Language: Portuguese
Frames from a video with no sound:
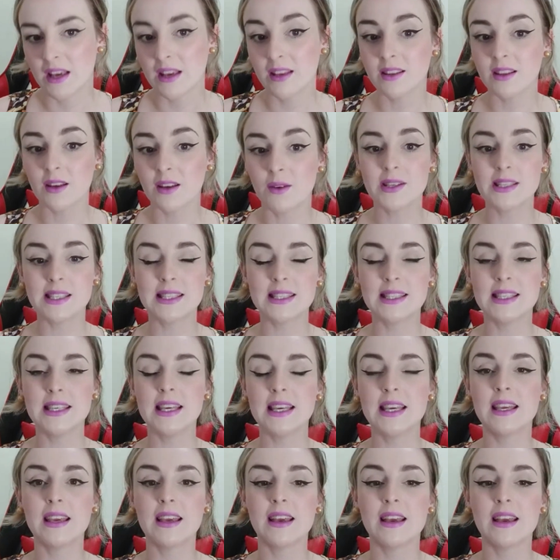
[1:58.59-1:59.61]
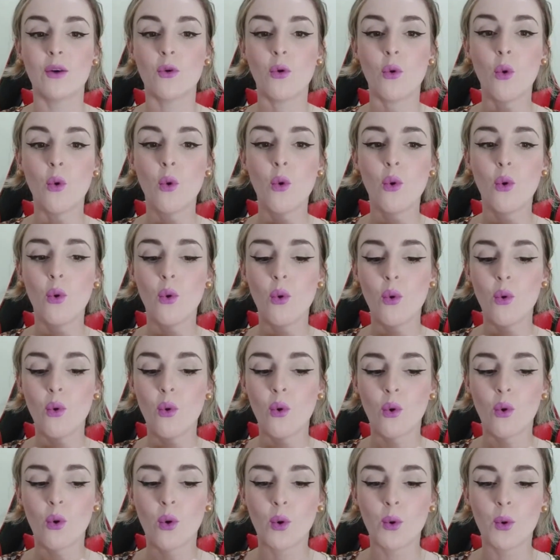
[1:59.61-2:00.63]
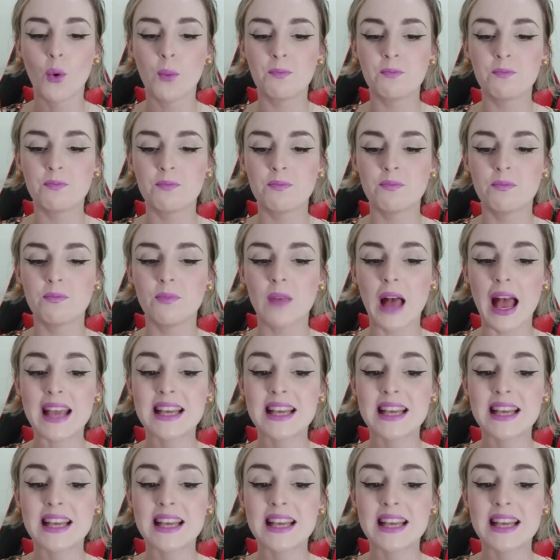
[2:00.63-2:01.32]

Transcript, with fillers: Então, assim, o, a